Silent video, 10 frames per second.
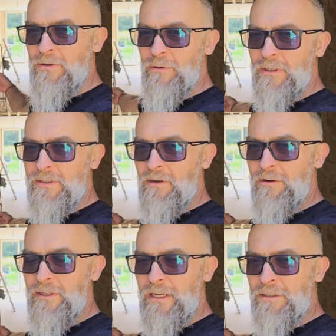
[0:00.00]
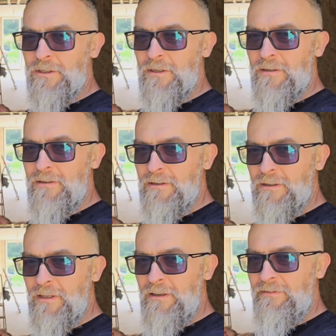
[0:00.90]
Tu jest korytarz
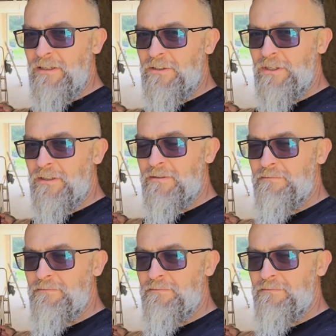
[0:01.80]
i wejście.